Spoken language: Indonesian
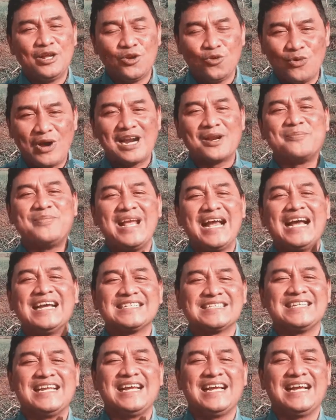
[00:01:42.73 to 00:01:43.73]
luar
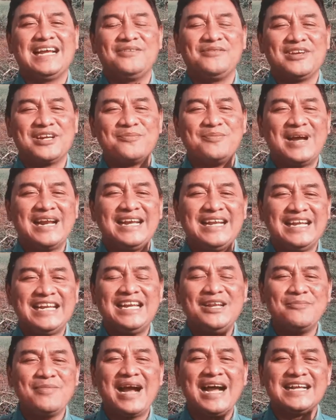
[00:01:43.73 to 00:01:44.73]
biasa. Firman
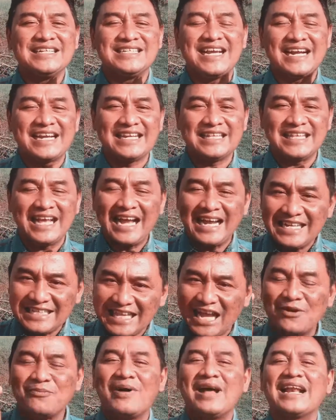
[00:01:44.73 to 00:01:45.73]
ini mengajak kita,
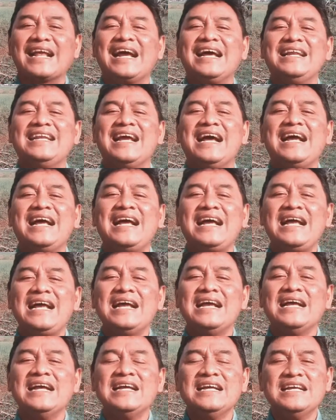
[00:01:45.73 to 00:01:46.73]
kita hafalkan ya,
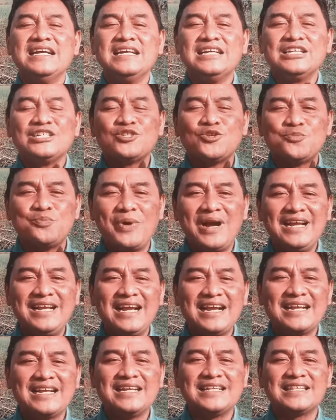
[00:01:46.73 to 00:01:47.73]

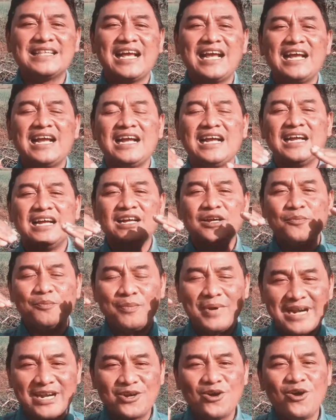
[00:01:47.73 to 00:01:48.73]
supaya kita
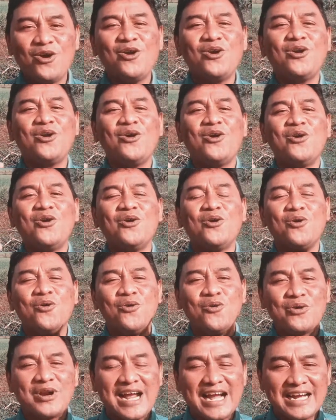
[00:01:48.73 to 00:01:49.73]
menolong
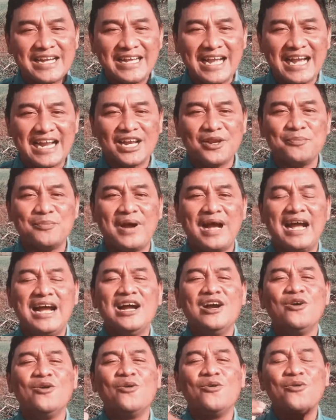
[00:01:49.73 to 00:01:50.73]
orang yang lemah,
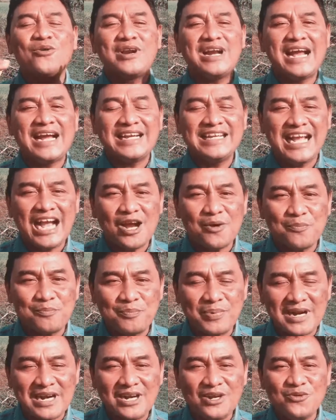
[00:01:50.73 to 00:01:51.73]
orang yang
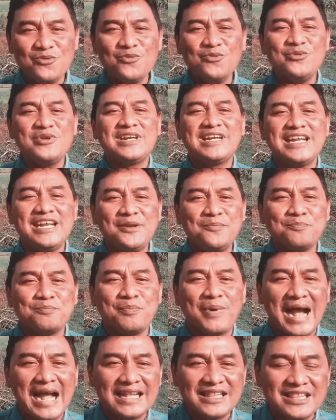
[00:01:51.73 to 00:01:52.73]
perlu
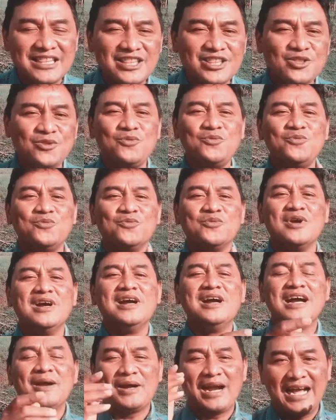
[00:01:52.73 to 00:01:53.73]
dibantu.
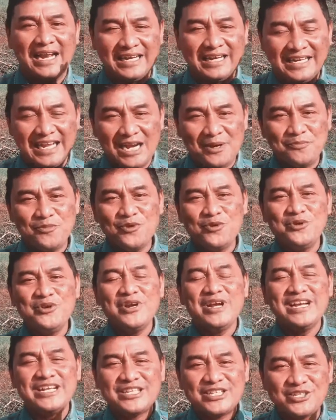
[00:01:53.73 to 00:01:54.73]
Kalian pun
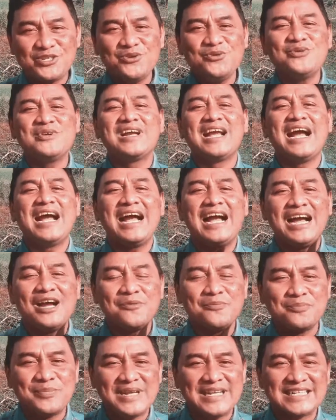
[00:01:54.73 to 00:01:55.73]
juga
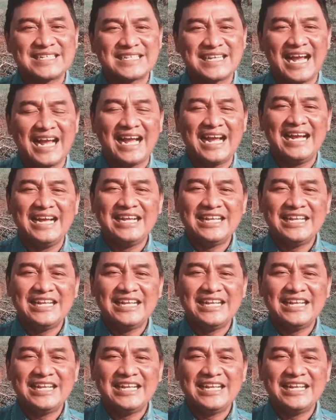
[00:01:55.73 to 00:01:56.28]
bisa.